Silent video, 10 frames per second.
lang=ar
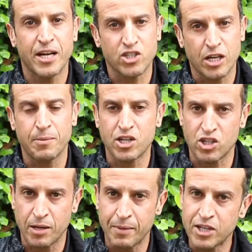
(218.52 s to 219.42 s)
مارش لا مارش
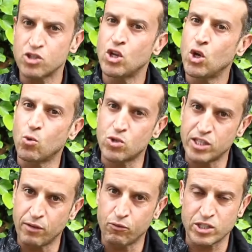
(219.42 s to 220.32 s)
لا مارش
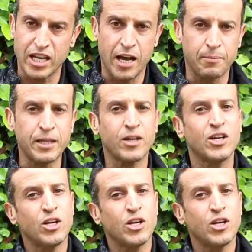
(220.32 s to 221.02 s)
والتنفس العميق